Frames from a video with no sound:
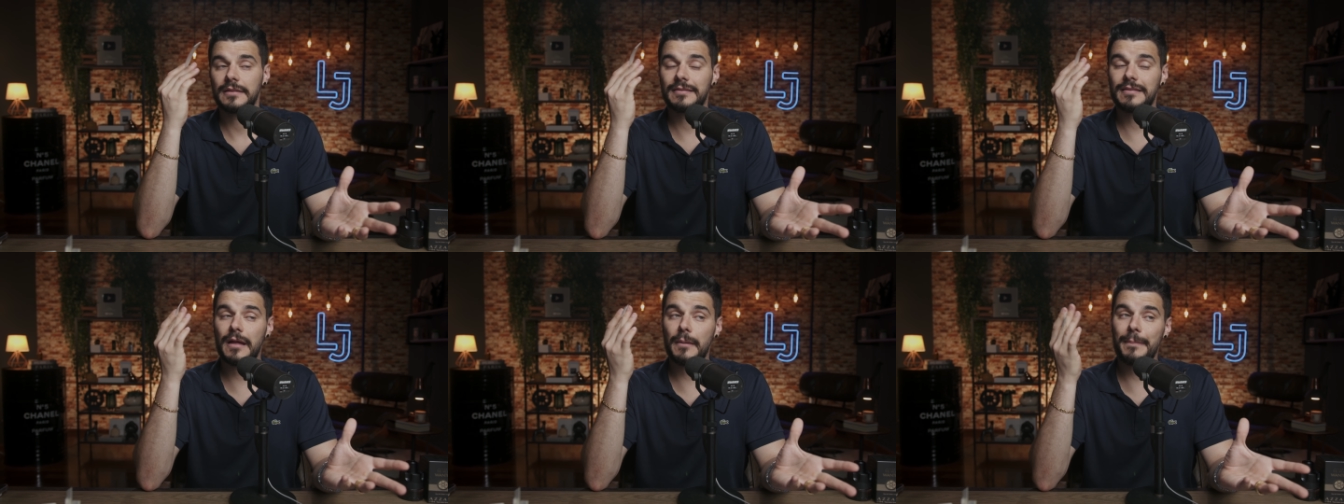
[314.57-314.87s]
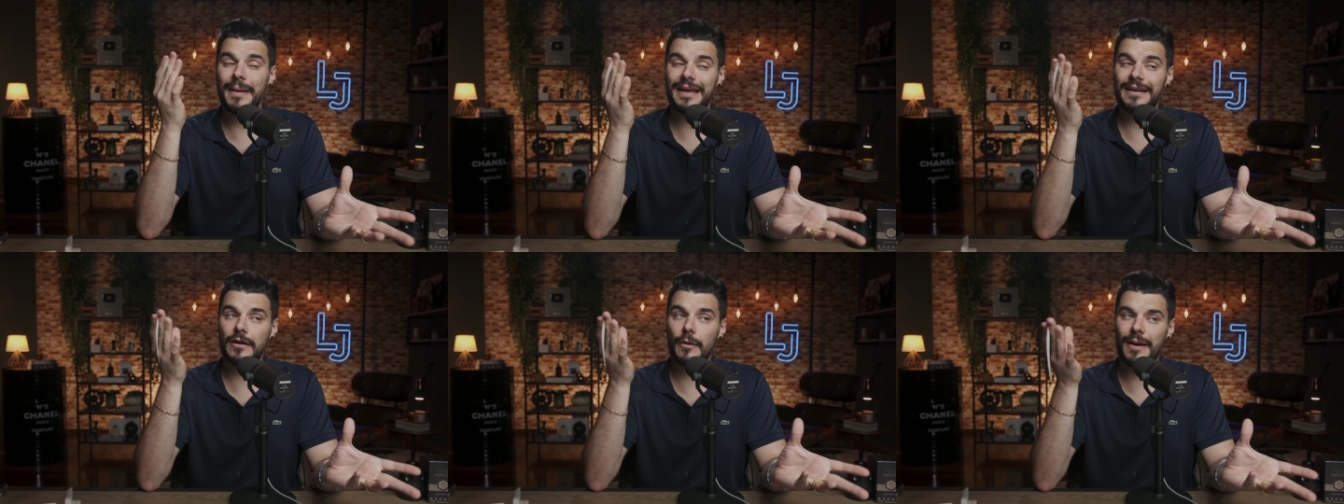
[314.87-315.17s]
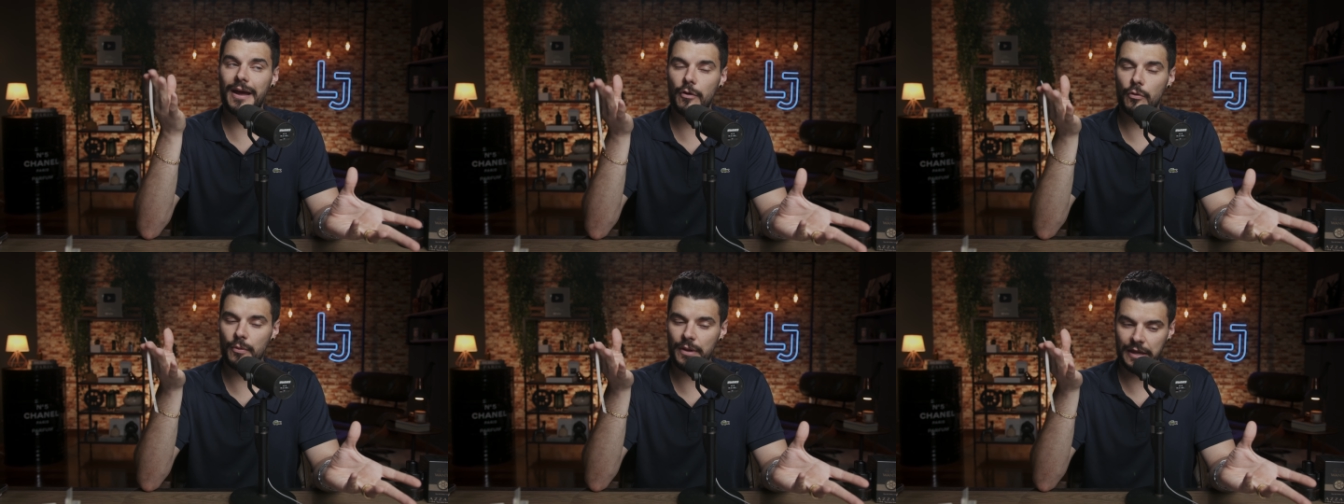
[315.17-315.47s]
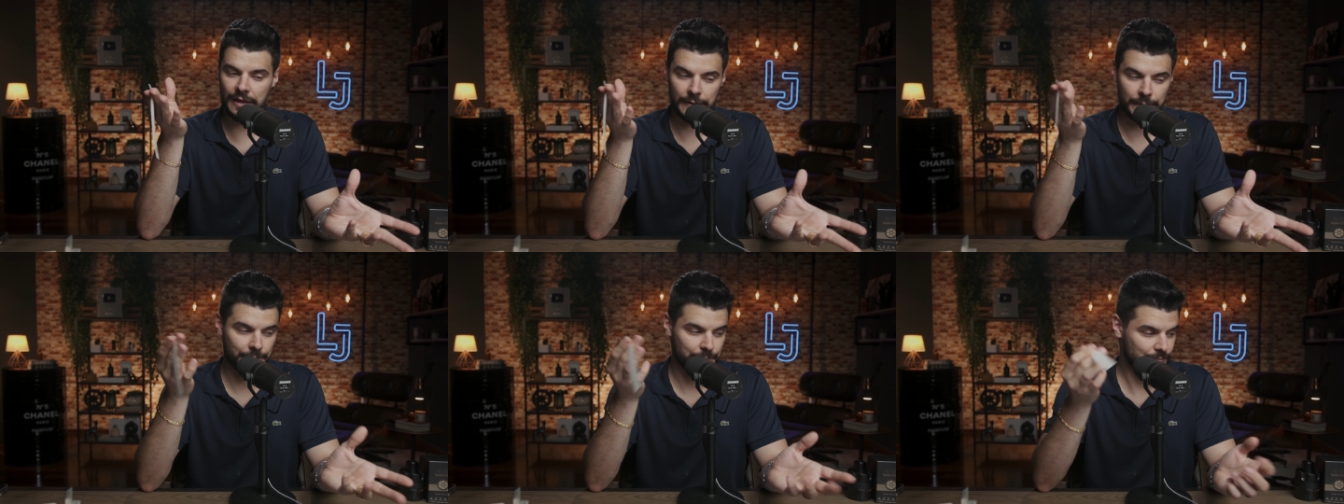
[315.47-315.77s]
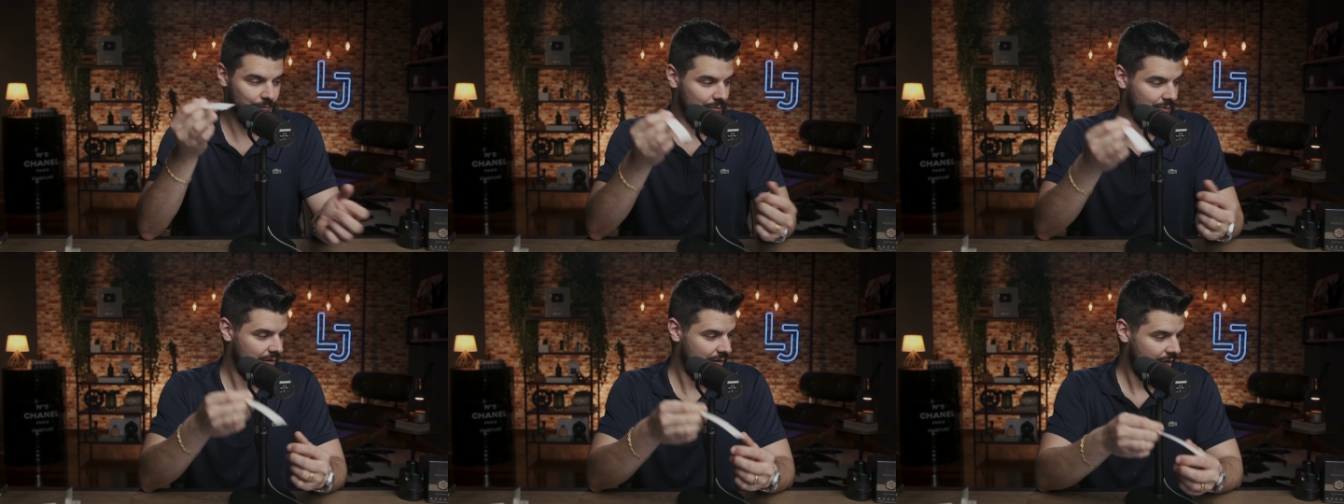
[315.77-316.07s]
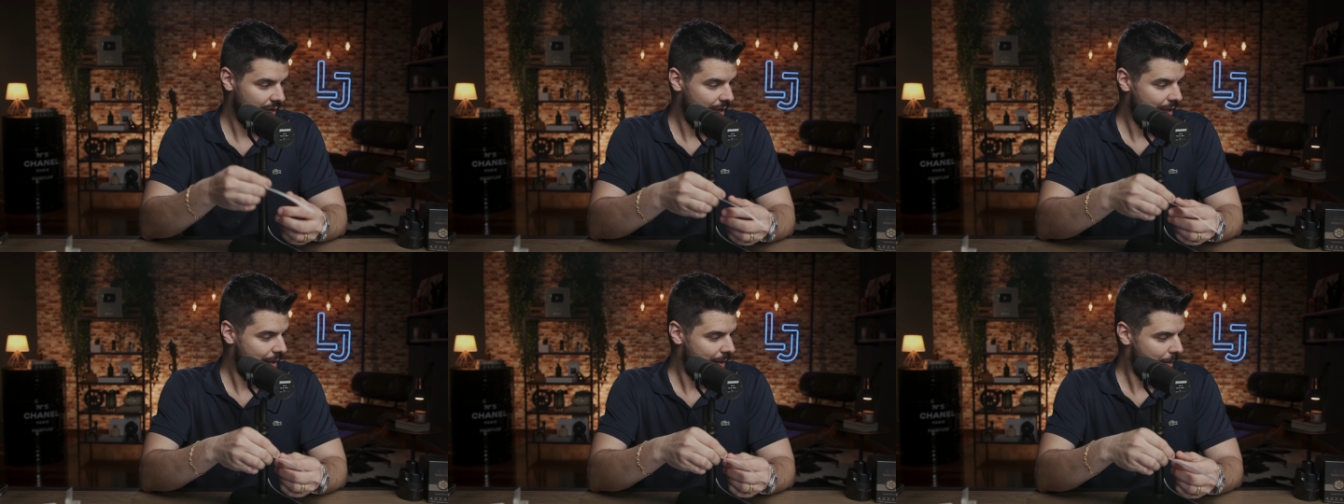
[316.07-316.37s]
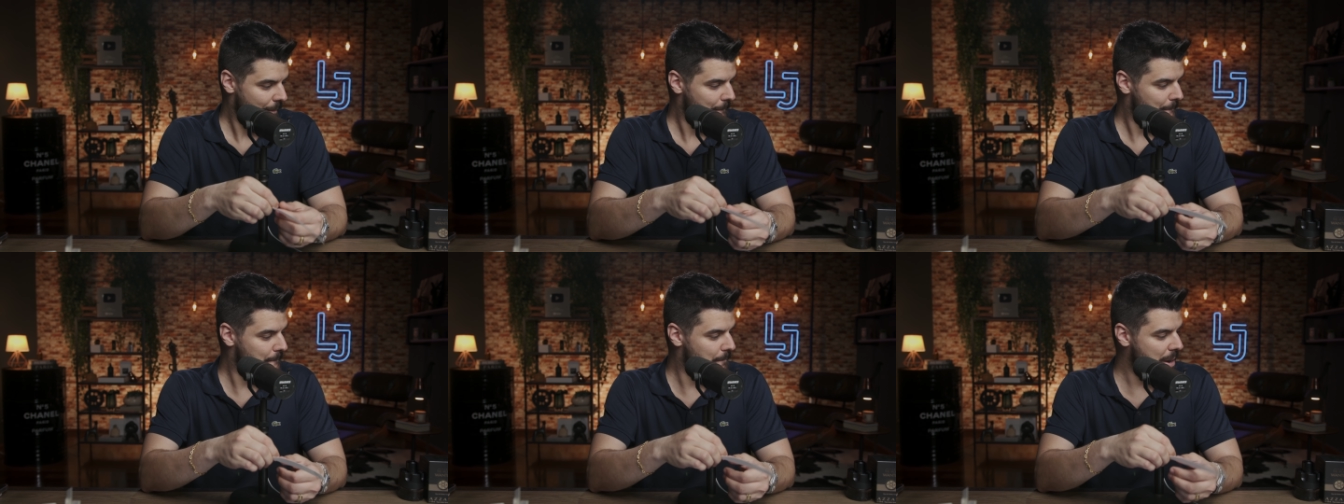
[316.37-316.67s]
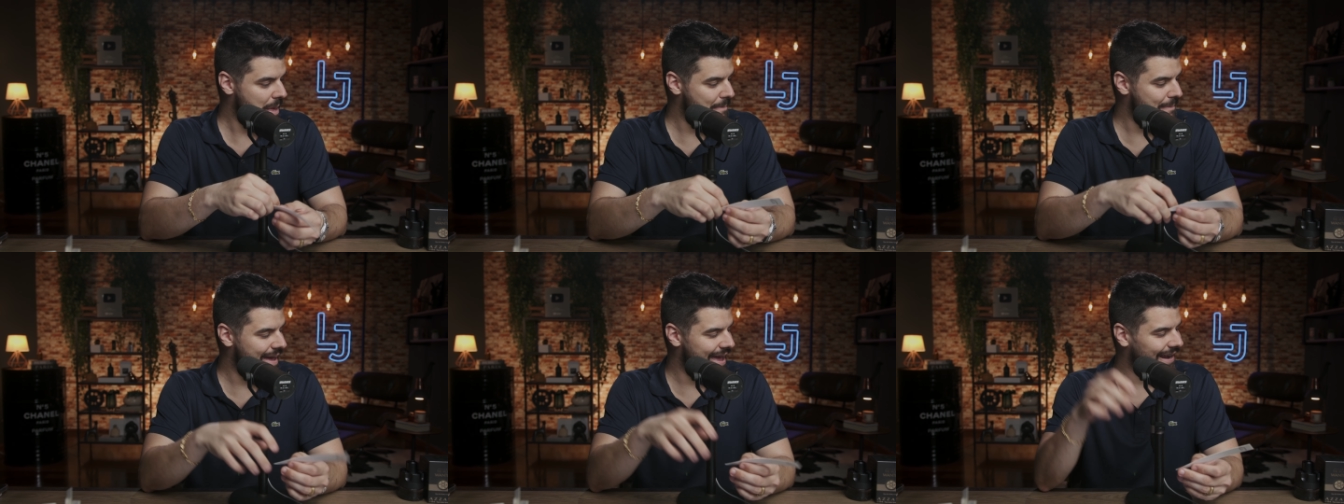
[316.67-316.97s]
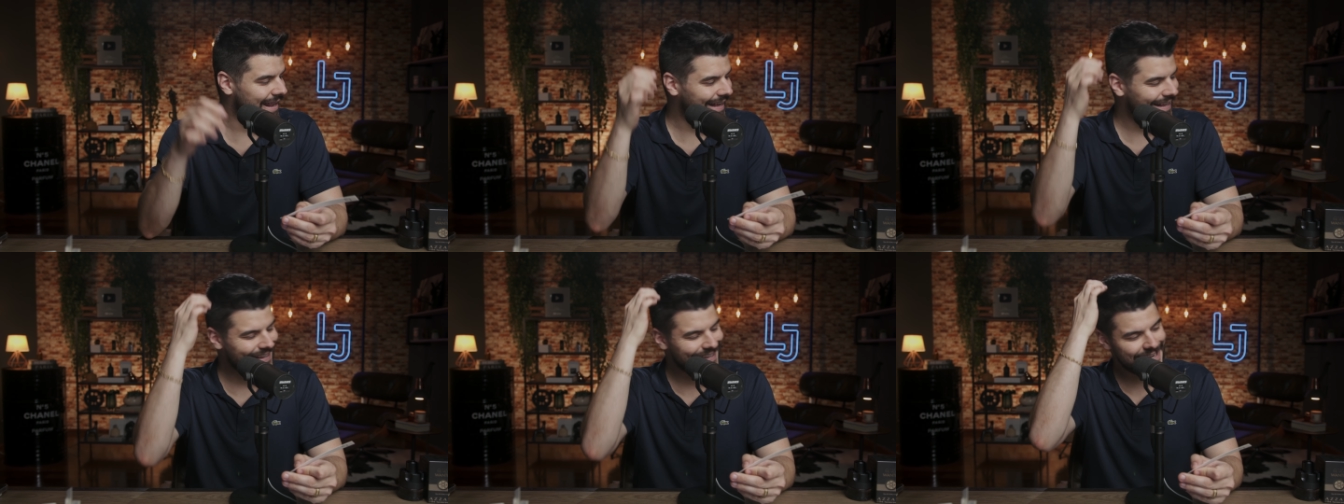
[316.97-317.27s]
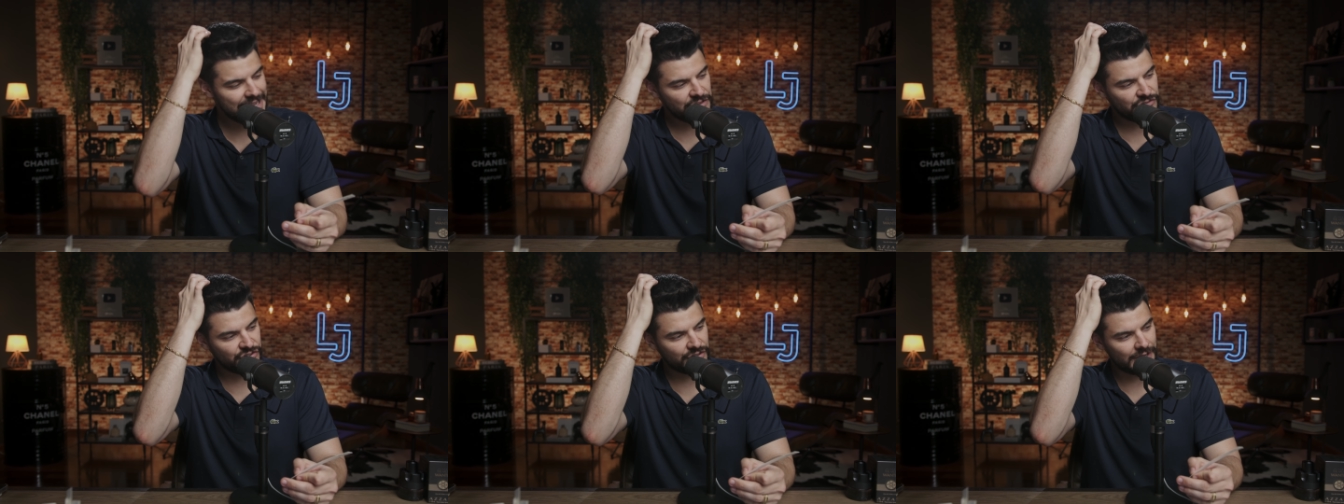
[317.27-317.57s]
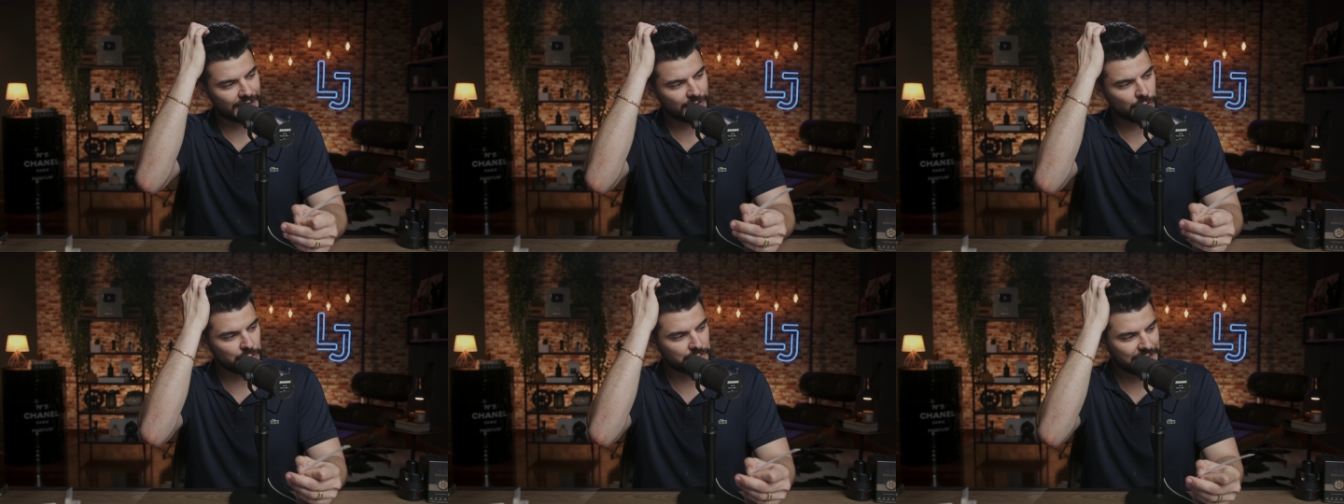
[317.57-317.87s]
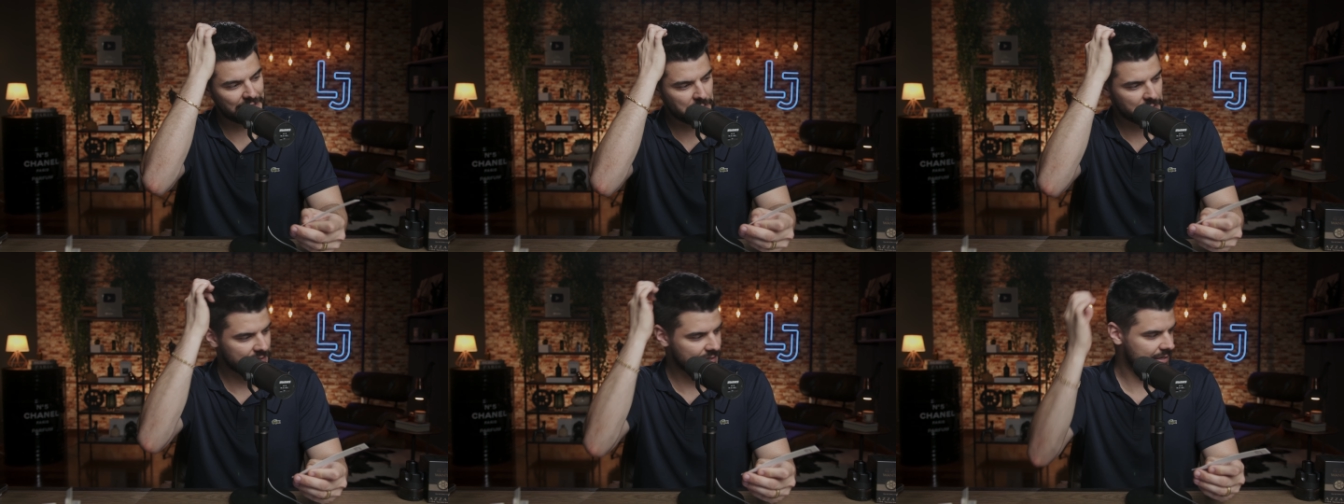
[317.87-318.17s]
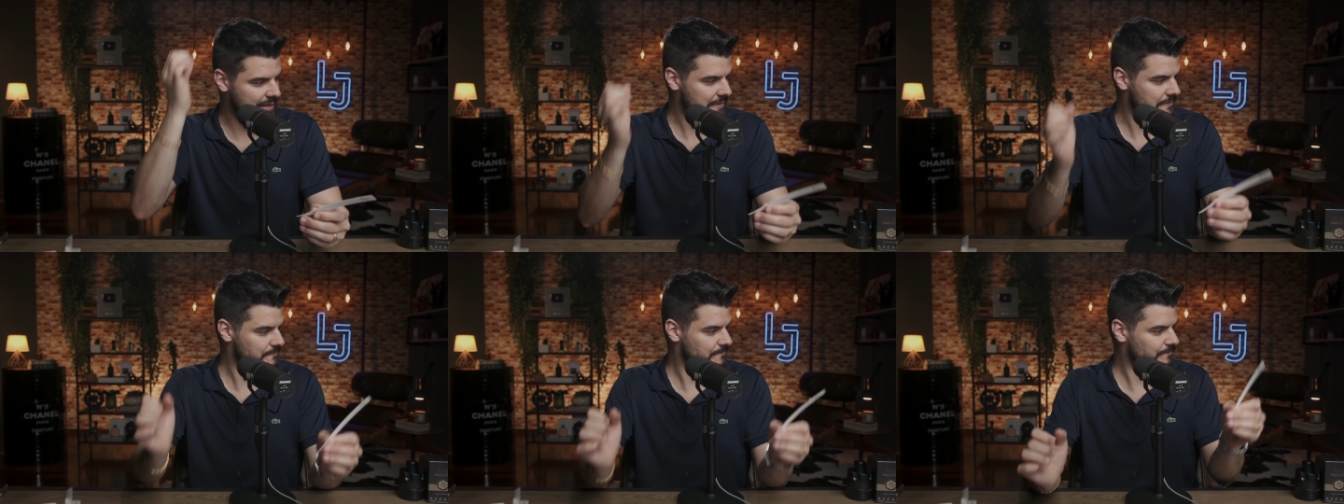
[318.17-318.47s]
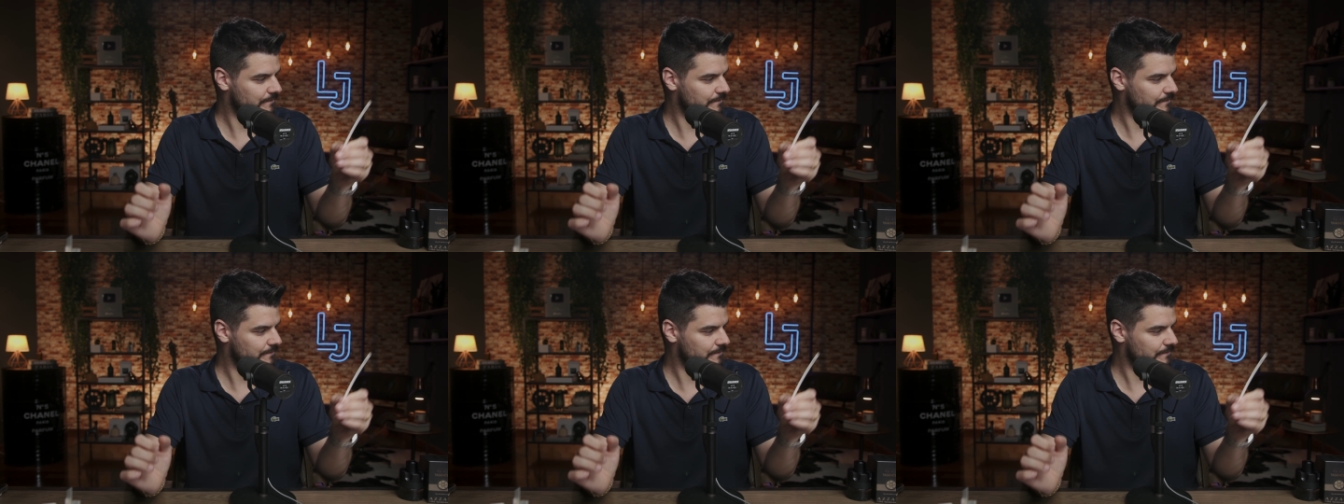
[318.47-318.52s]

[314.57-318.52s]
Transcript: Também não é ruim. Primeira crítica que eu tenho aqui.